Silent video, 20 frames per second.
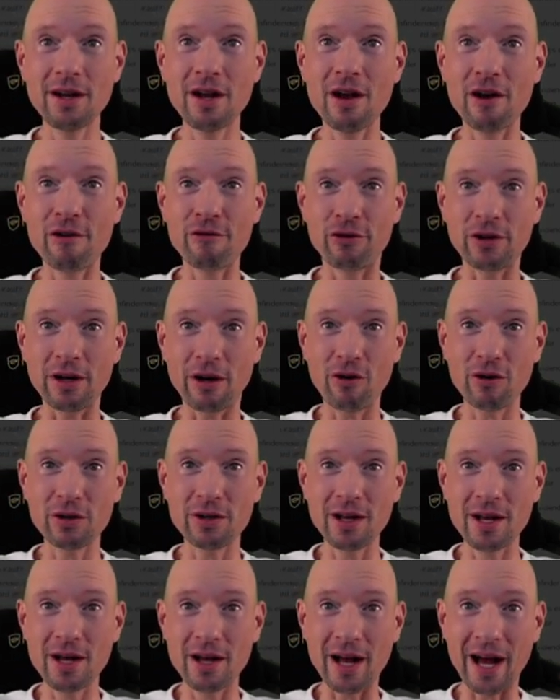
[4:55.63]
führt auch
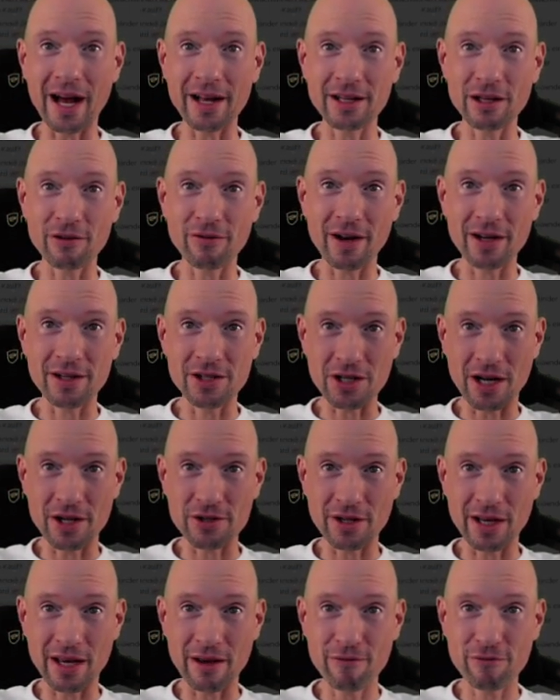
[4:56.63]
anderweitig, also
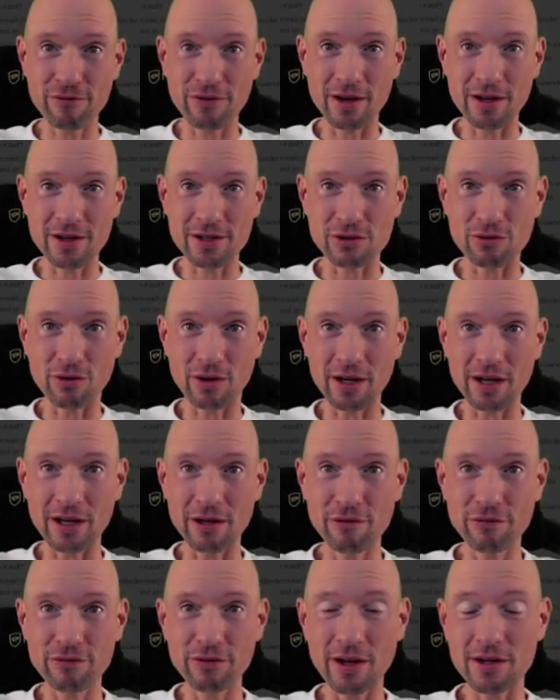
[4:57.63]
ebenfalls zur
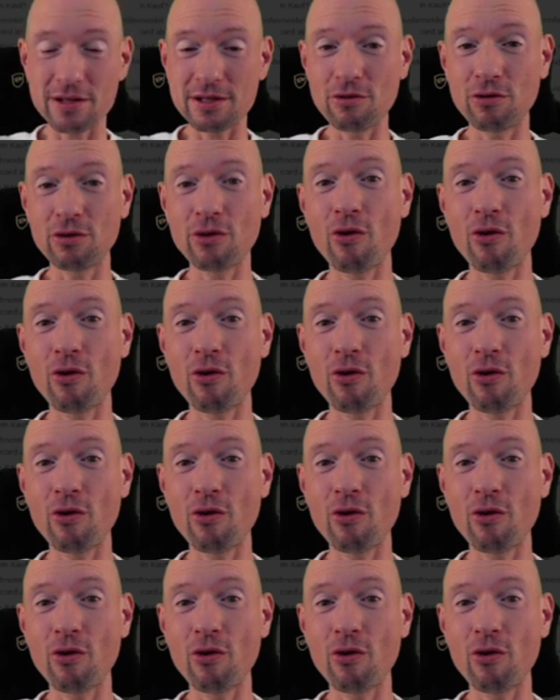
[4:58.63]
Inflation.